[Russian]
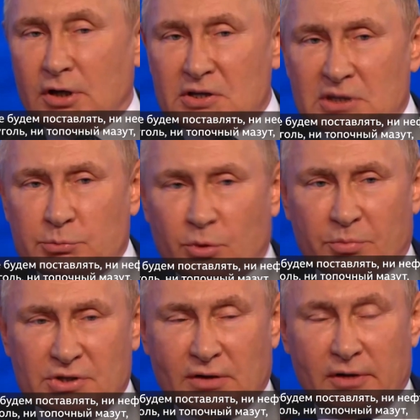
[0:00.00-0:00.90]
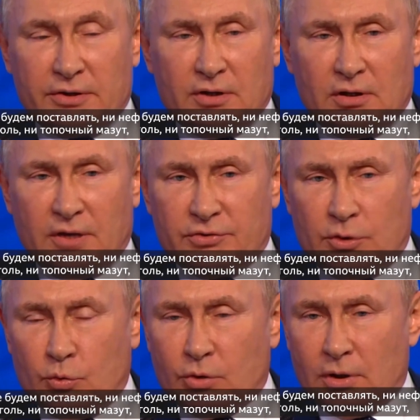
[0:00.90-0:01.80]
газ не будем поставлять, ни нефть,
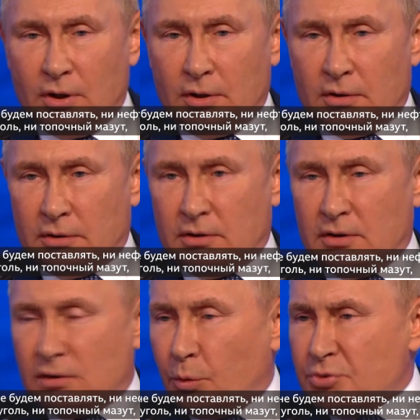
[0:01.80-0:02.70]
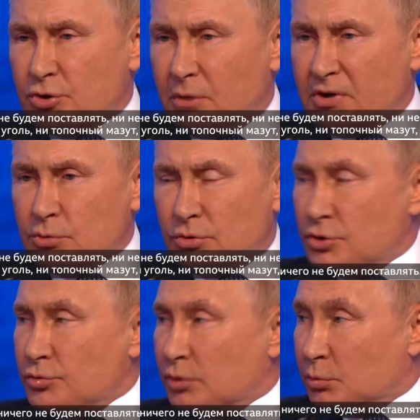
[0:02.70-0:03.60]
ни уголь, ни топочный мазут,
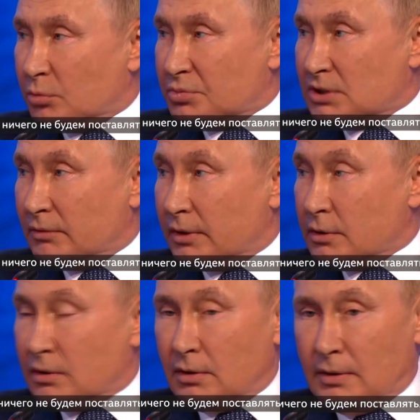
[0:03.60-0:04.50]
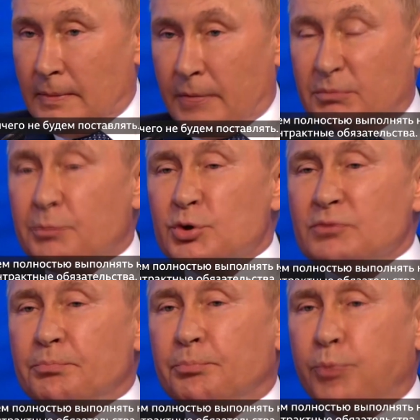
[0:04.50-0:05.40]
ничего не будем поставлять мы
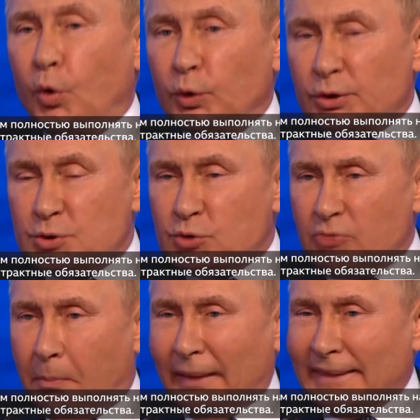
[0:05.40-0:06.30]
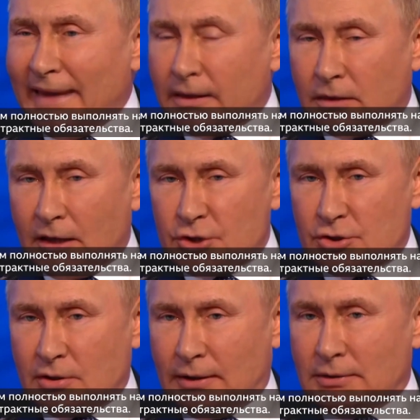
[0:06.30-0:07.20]
будем полностью выполнять
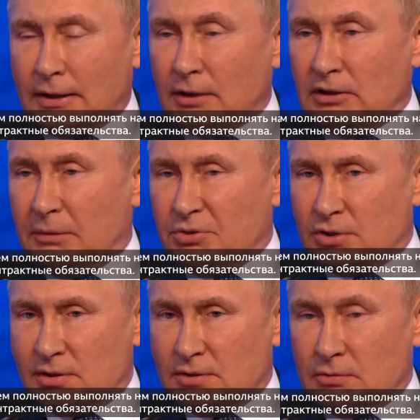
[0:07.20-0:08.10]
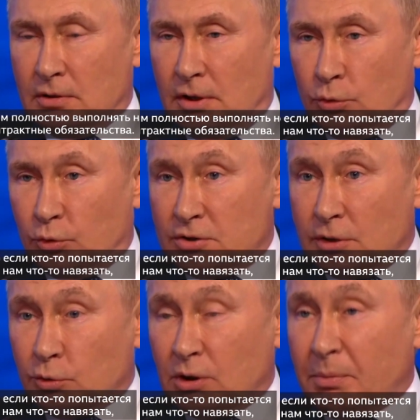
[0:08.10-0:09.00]
наши контрактные обязательства. Но
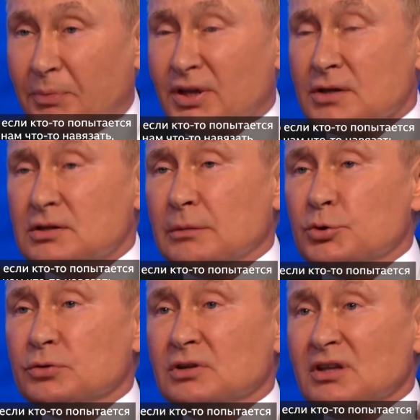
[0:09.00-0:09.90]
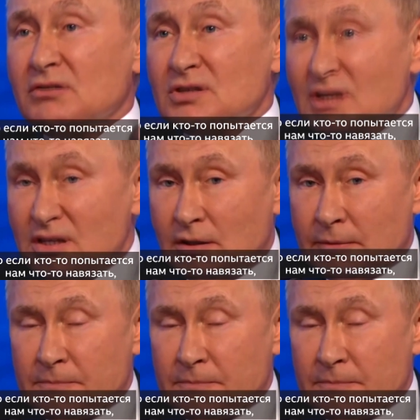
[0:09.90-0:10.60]
если кто-то попытается нам что-то навязать,